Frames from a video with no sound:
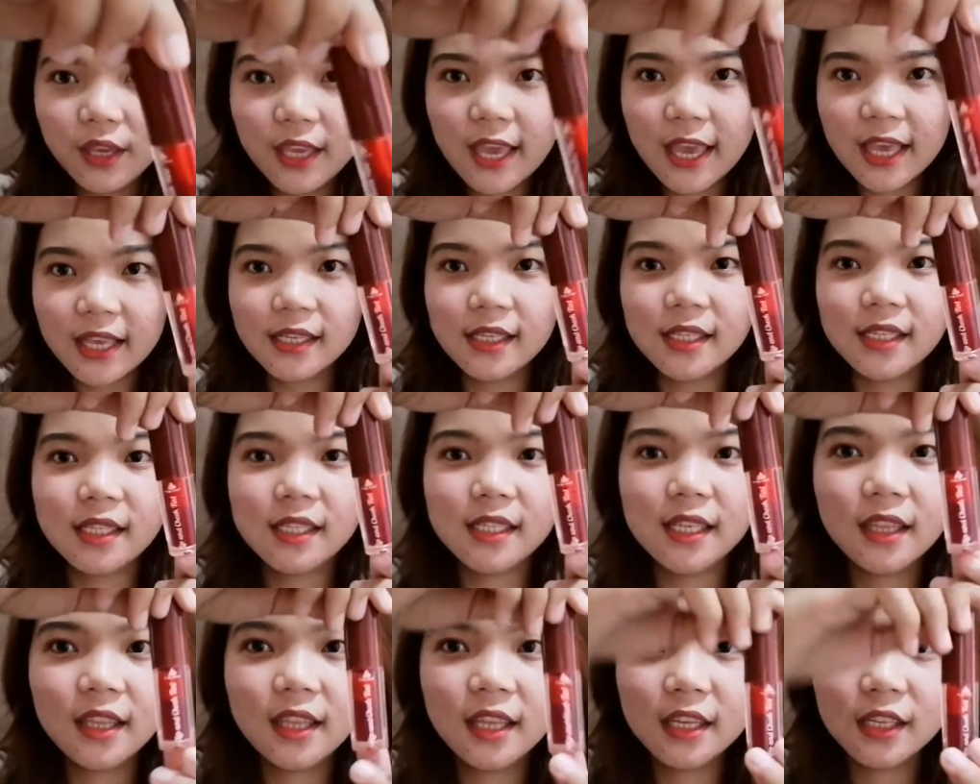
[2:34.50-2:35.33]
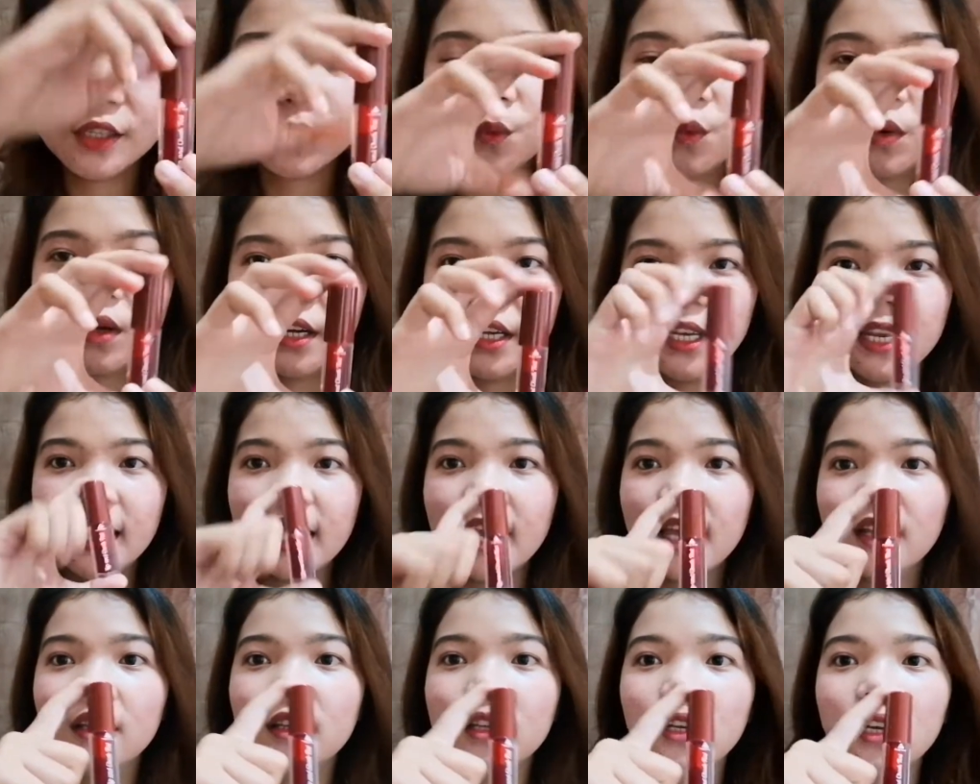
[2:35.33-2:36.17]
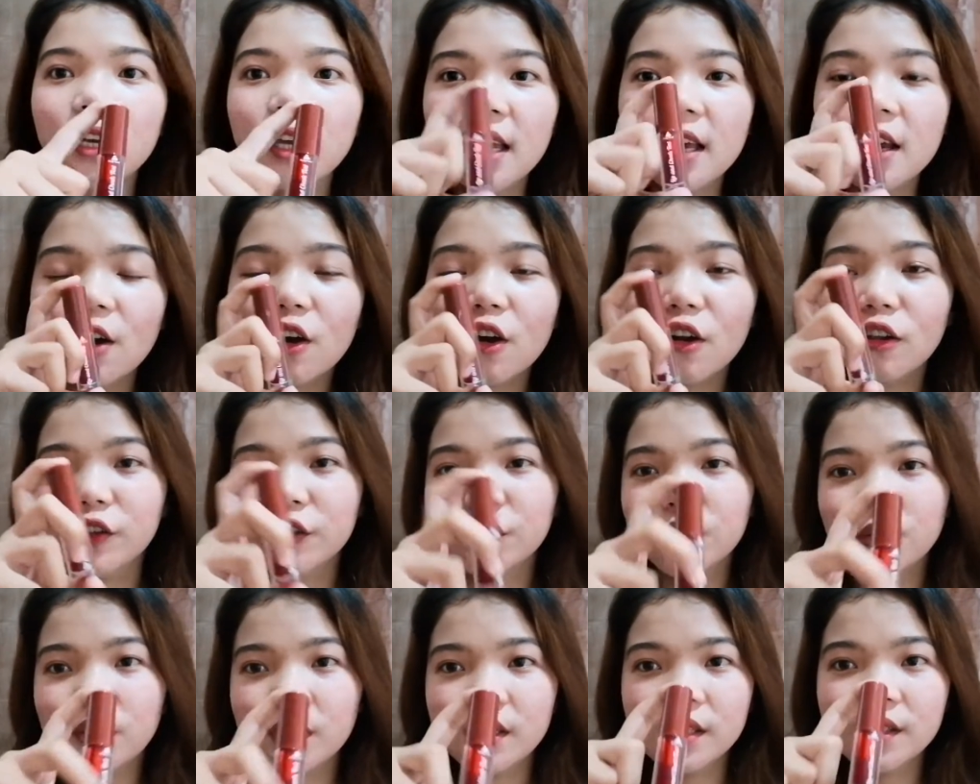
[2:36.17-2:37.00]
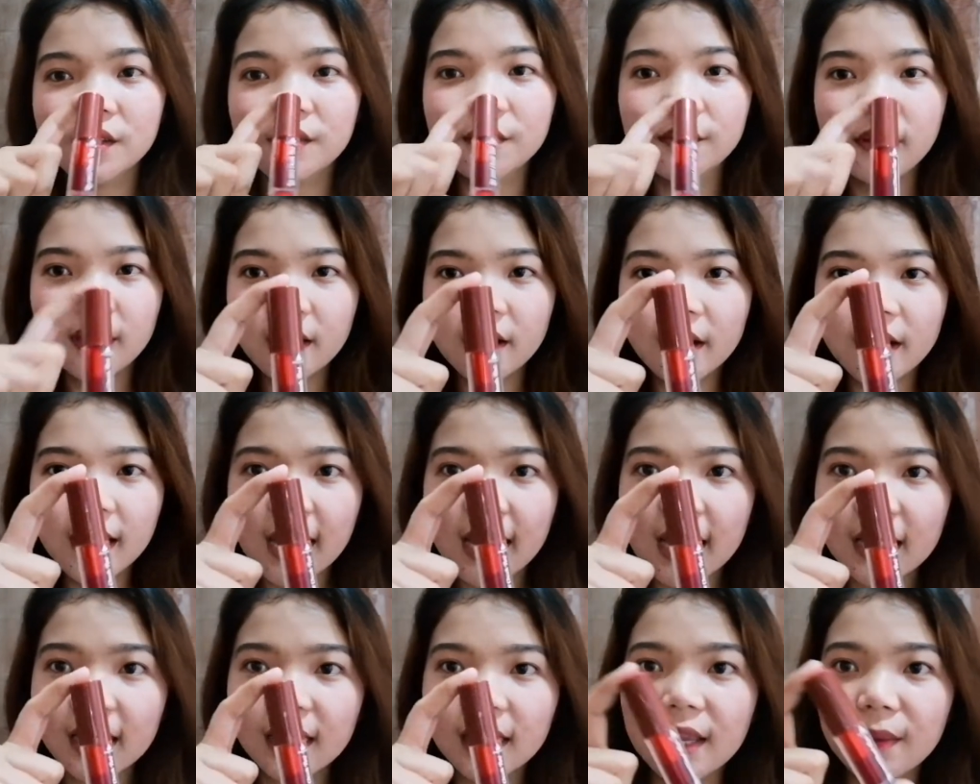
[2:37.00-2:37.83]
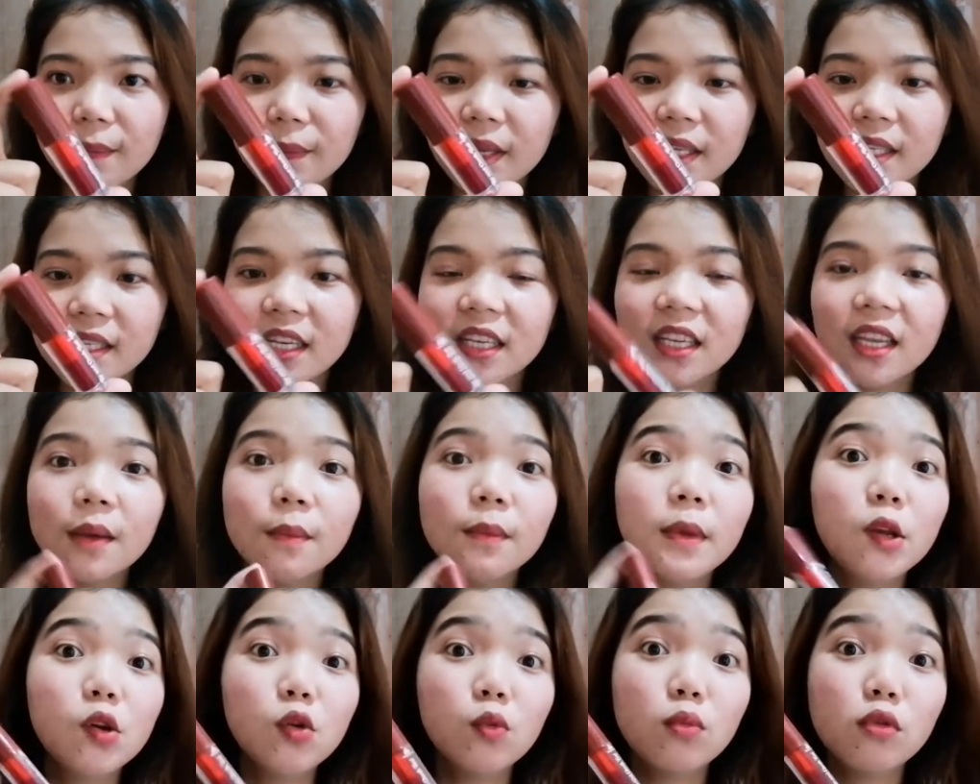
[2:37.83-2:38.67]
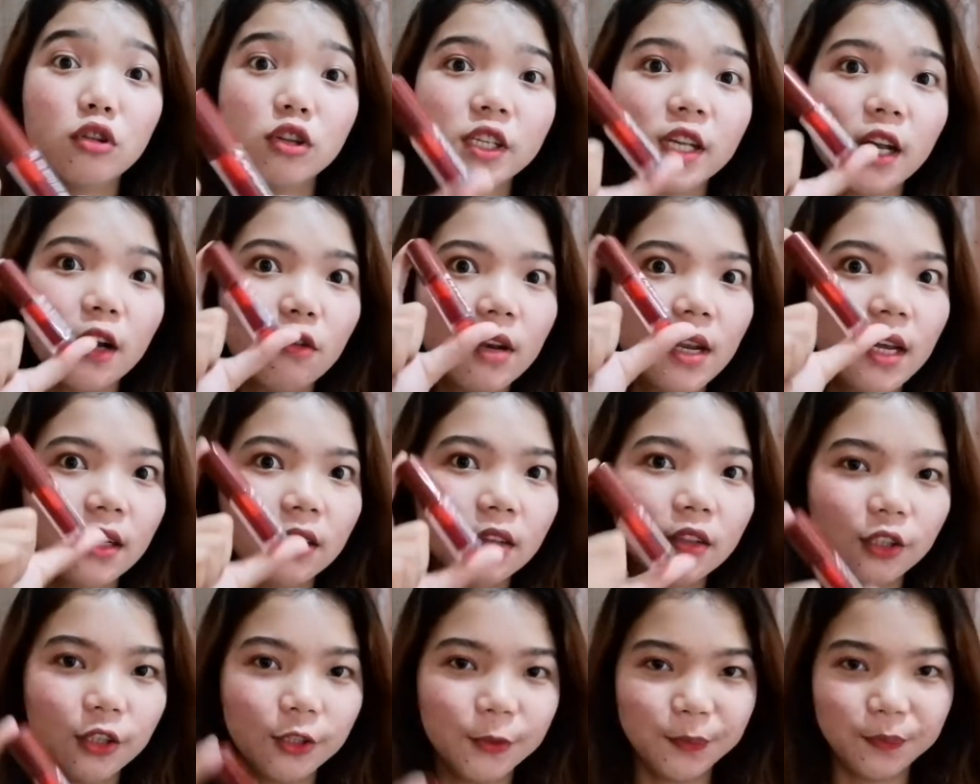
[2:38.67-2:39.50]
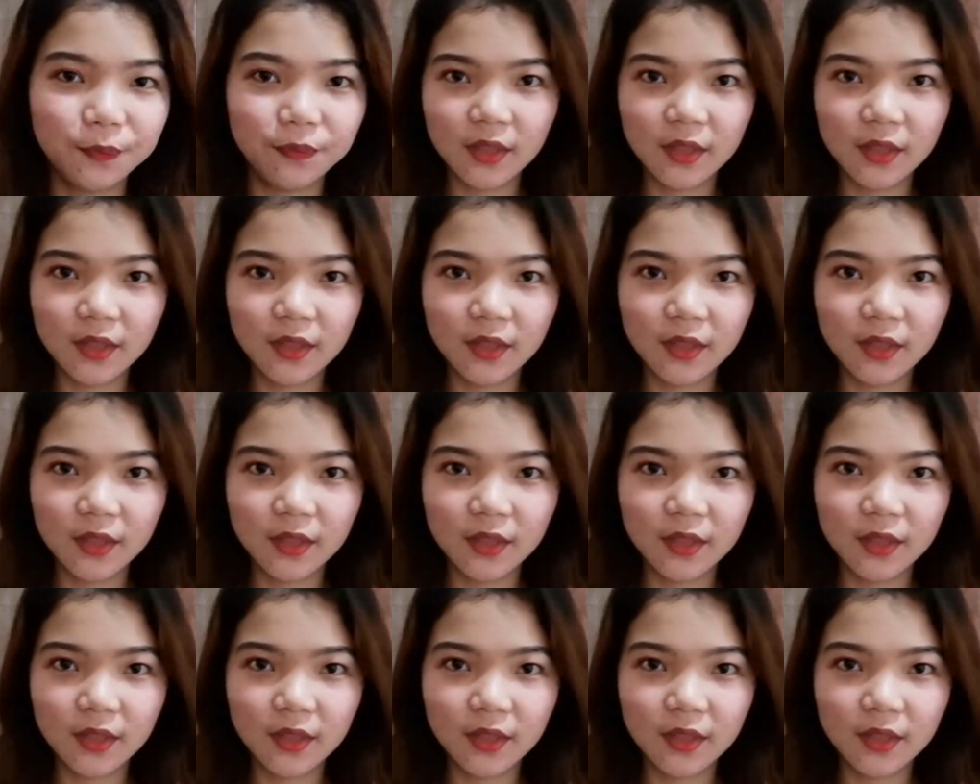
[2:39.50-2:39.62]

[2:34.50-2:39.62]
yes, this one. And also, this is very handy. Minsan nga binubulsa ko lang to.